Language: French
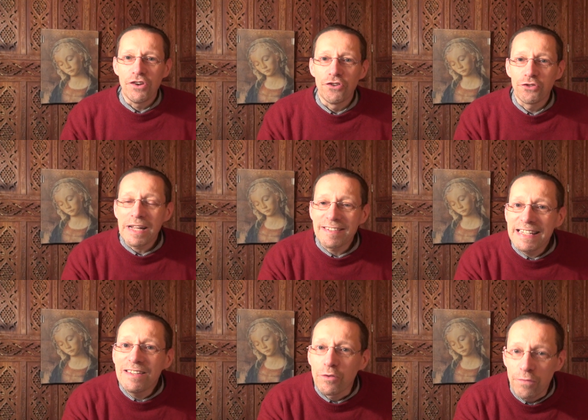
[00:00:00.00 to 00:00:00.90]
Je la
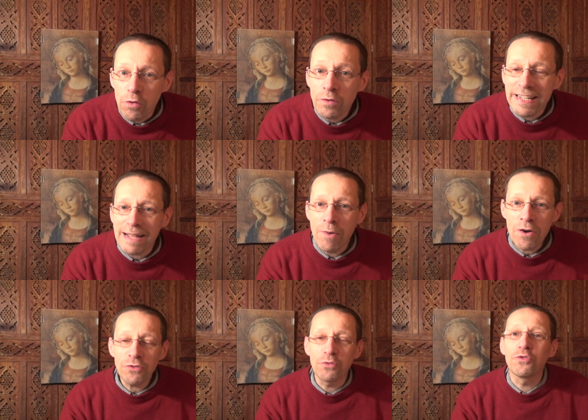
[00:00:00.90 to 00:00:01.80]
cite
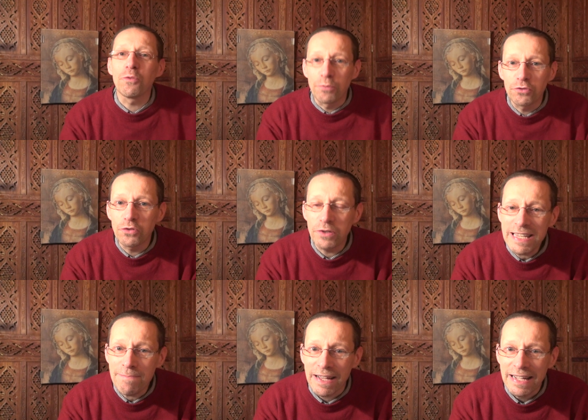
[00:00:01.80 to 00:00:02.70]
volontairement sous son
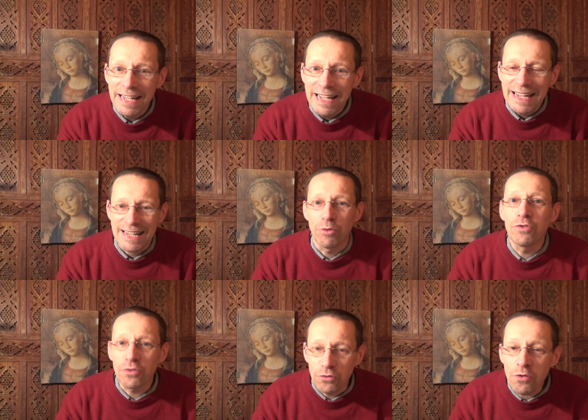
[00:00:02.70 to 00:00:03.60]
pseudonyme et donc
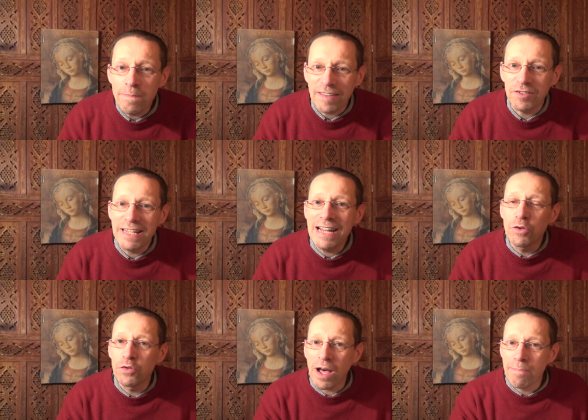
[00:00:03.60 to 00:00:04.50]
son nom personnel ne
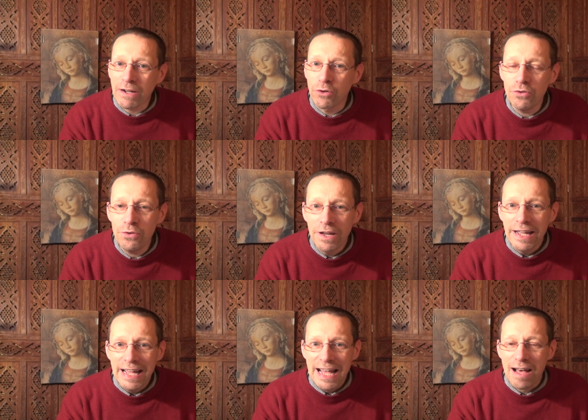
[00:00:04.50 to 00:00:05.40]
sera pas connu
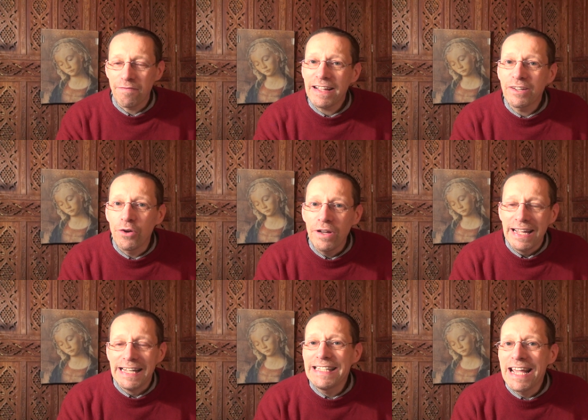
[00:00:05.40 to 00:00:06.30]
afin qu'il
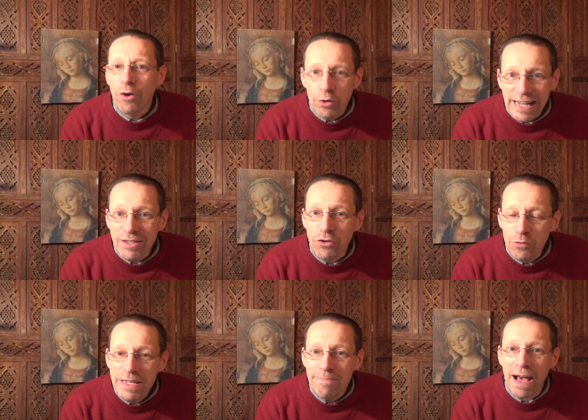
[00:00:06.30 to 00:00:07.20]
n'y ait aucun
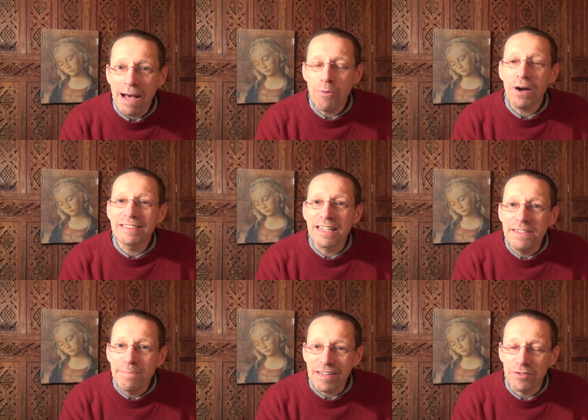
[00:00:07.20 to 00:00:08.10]
ennui par rapport à sa
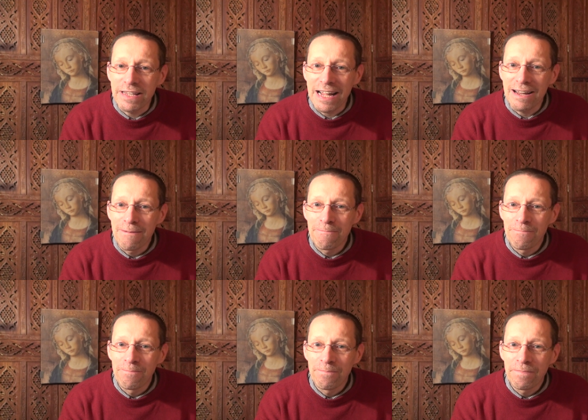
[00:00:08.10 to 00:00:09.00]
vie personnelle.
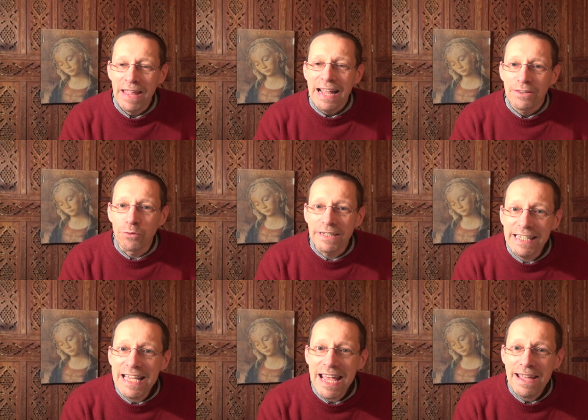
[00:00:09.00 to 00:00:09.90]
Donc
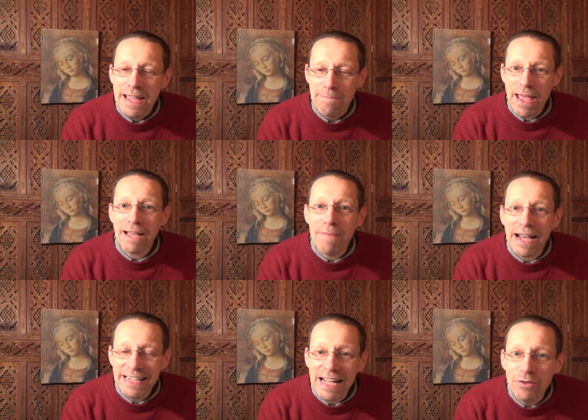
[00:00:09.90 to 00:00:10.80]
qui est Mère
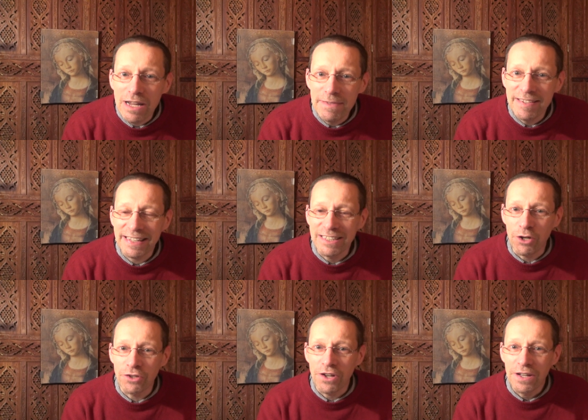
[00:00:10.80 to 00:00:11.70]
Maria de la
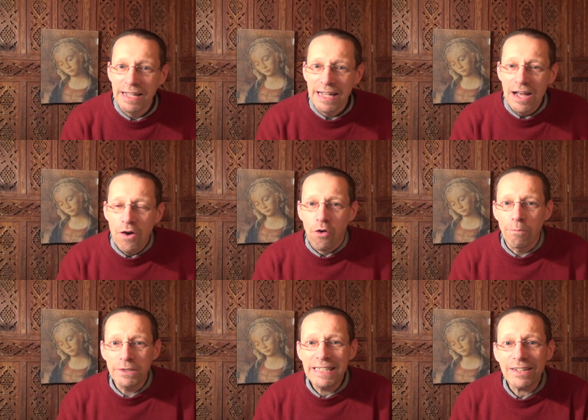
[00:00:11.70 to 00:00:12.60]
Miséricorde On
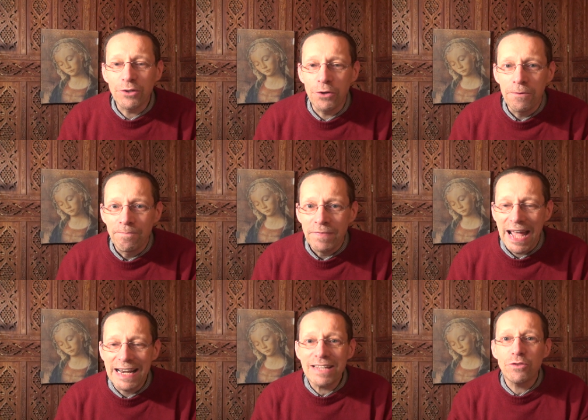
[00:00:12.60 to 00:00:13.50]
peut dire qu'elle
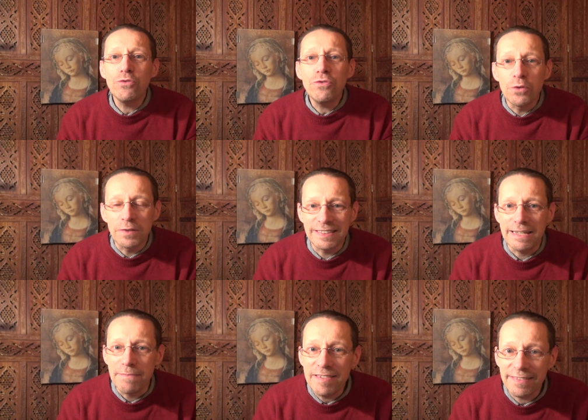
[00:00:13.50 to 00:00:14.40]
est une de ces
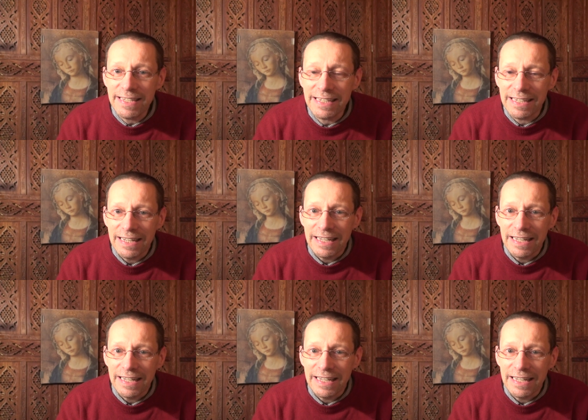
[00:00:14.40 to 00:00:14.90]
mystiques